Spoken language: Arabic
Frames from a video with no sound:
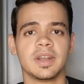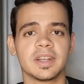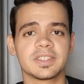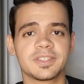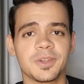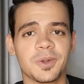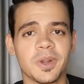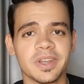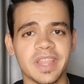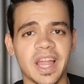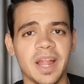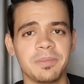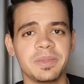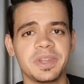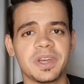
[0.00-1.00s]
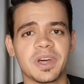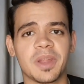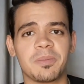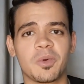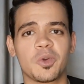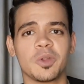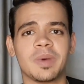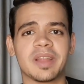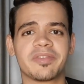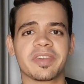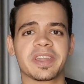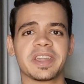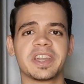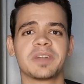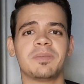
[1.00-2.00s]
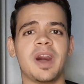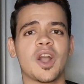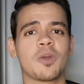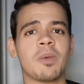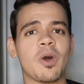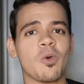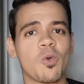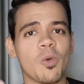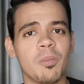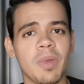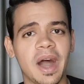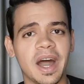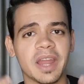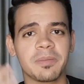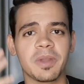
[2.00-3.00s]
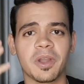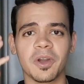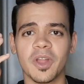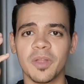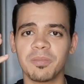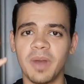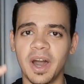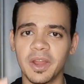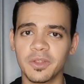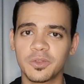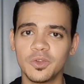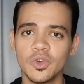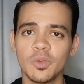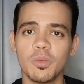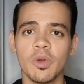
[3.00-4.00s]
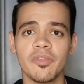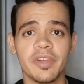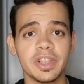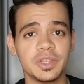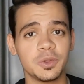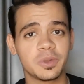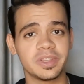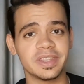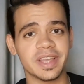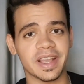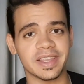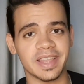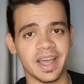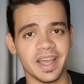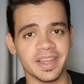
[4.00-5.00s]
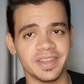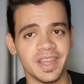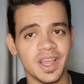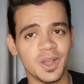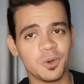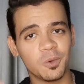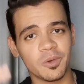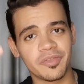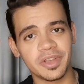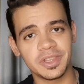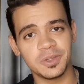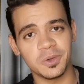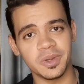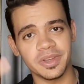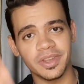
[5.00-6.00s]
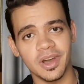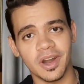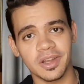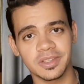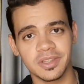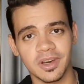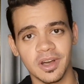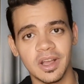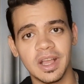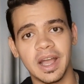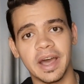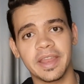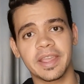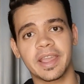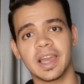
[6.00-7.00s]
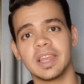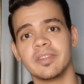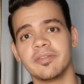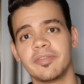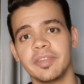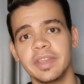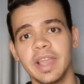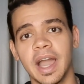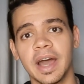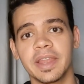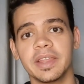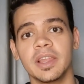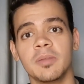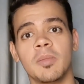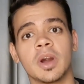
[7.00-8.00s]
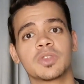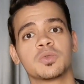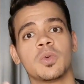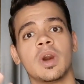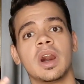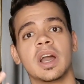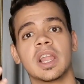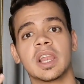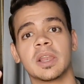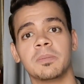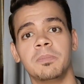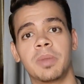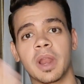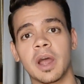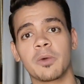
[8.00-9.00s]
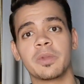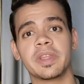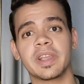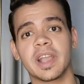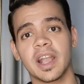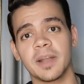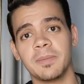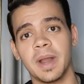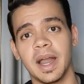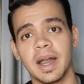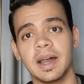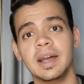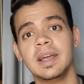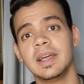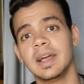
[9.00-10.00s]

ازيكم يا جدعان عاملين ايه يا رب تكونوا بالف خير معاكم اخوكم بحر من قناه بحر تيوب وفيديو جديد يا جدعان وفيديو النهارده هنتكلم فيه عن المطوه البراونينج يا جماعه